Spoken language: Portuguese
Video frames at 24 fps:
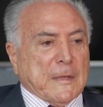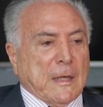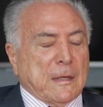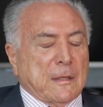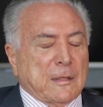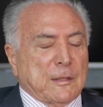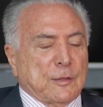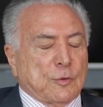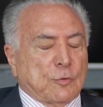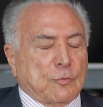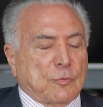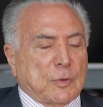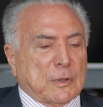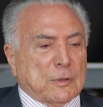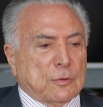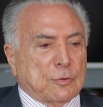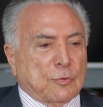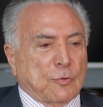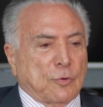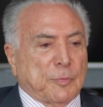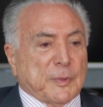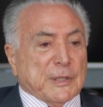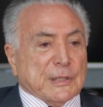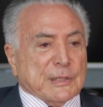eh, eu quando
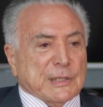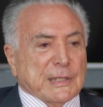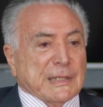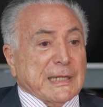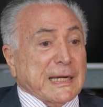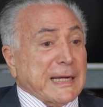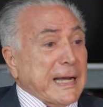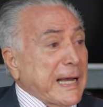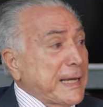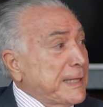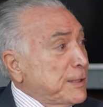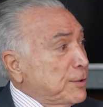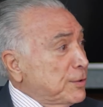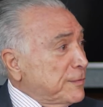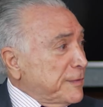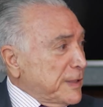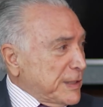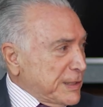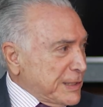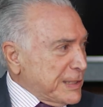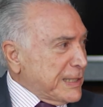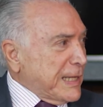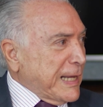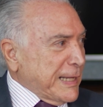comecei na carreira
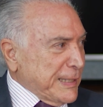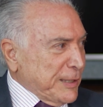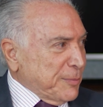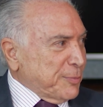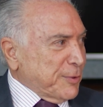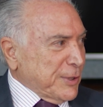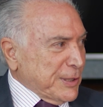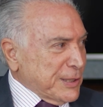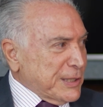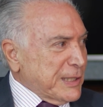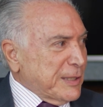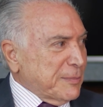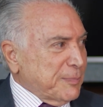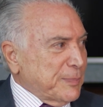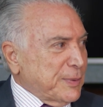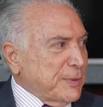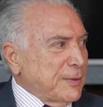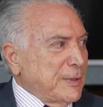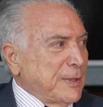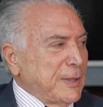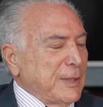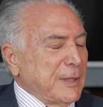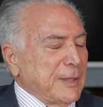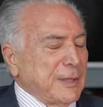universitária, por exemplo,
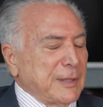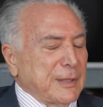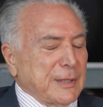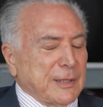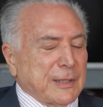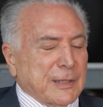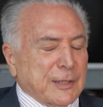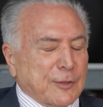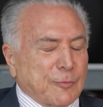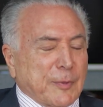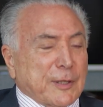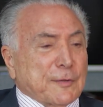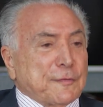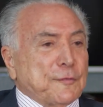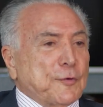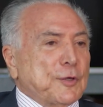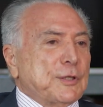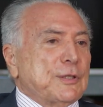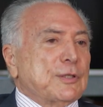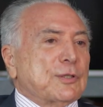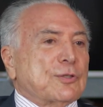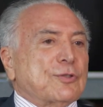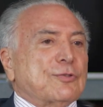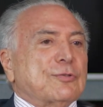eh, como é que
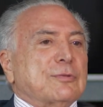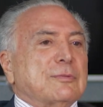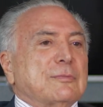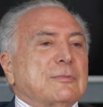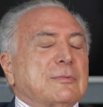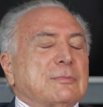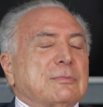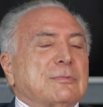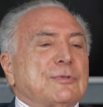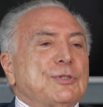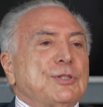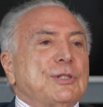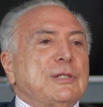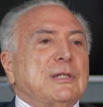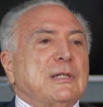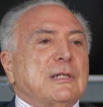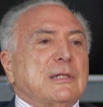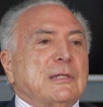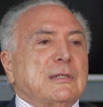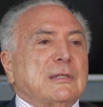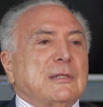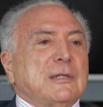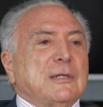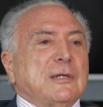foi isso? Um
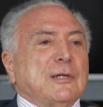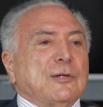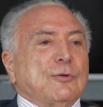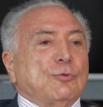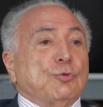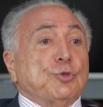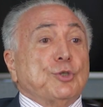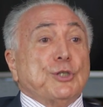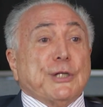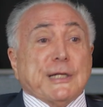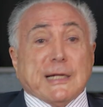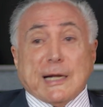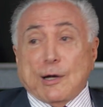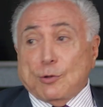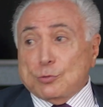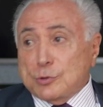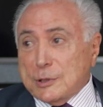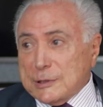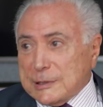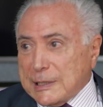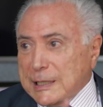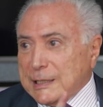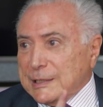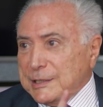dia o
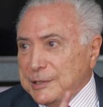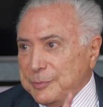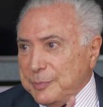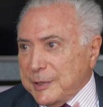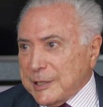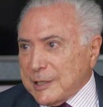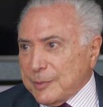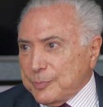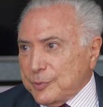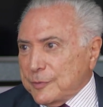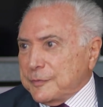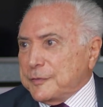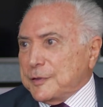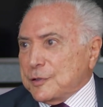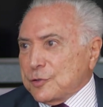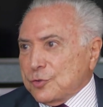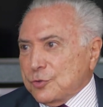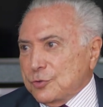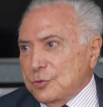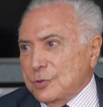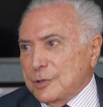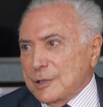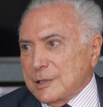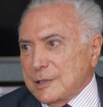Geraldo Ataliba era
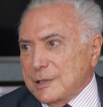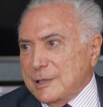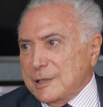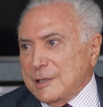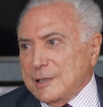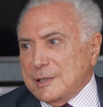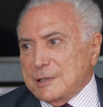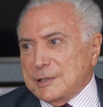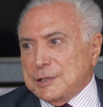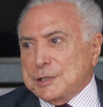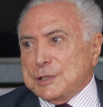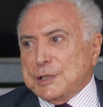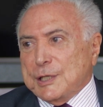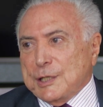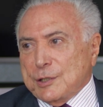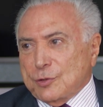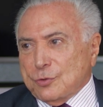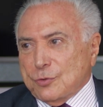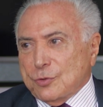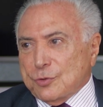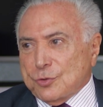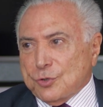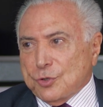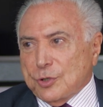professor de
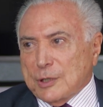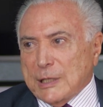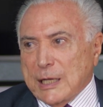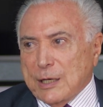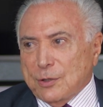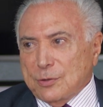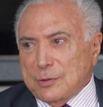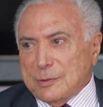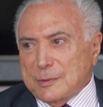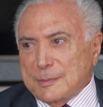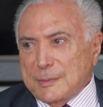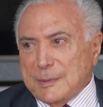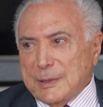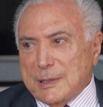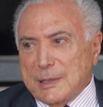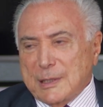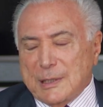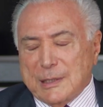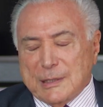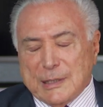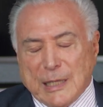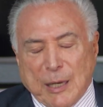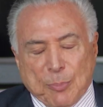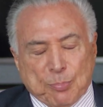Direito Constitucional
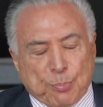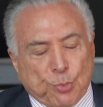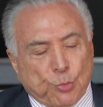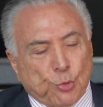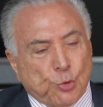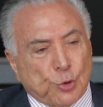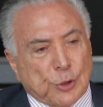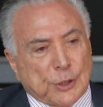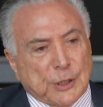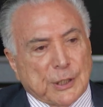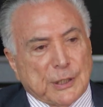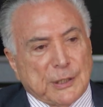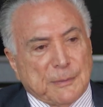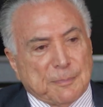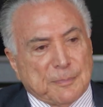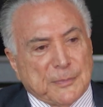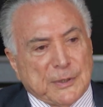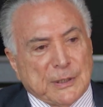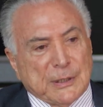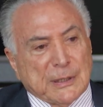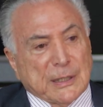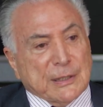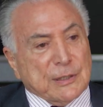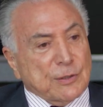na PUC
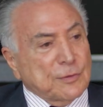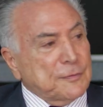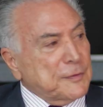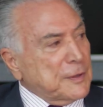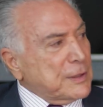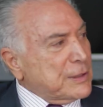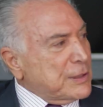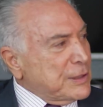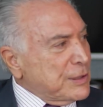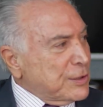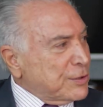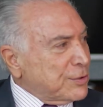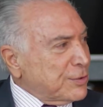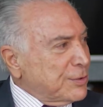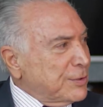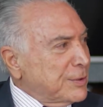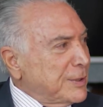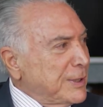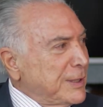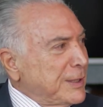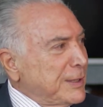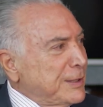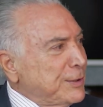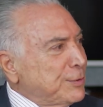e na São Francisco.
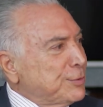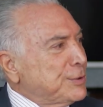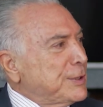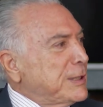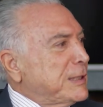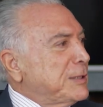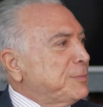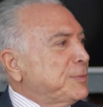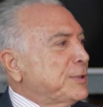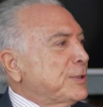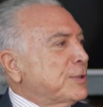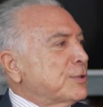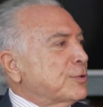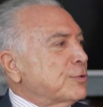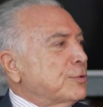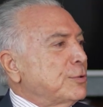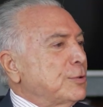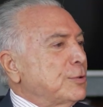E um dia ele me diz,